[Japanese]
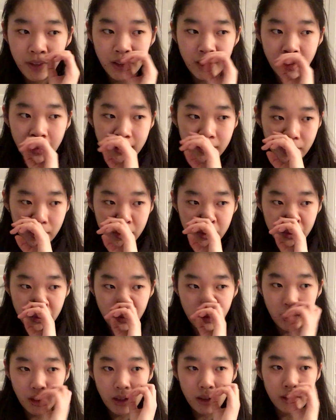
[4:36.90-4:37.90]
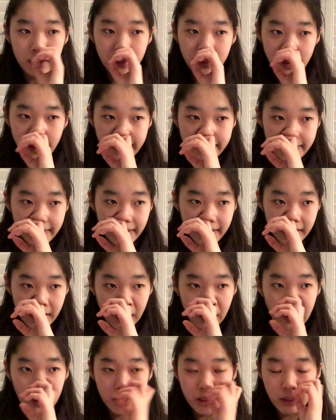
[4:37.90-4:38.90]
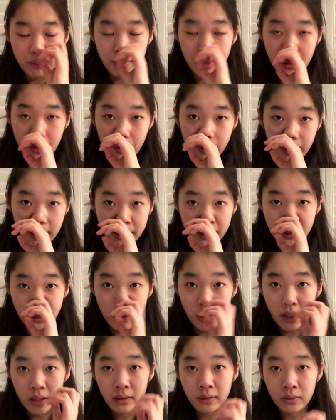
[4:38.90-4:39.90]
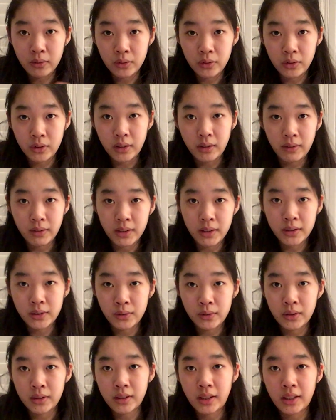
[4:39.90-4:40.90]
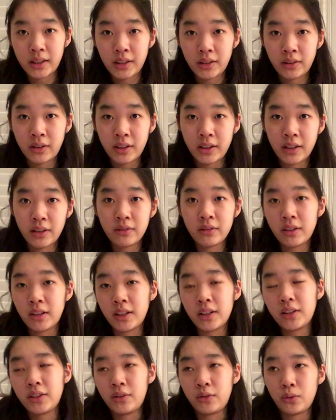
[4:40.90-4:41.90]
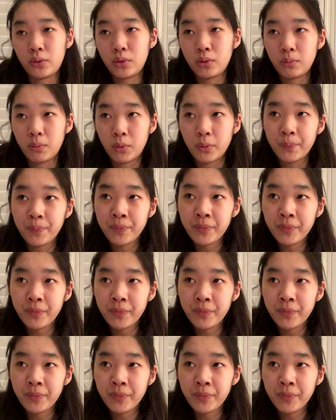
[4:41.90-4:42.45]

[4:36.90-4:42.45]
家族とか大輔さんはじめいろんな人が本当に私を支えてくれてるんだなっていうことも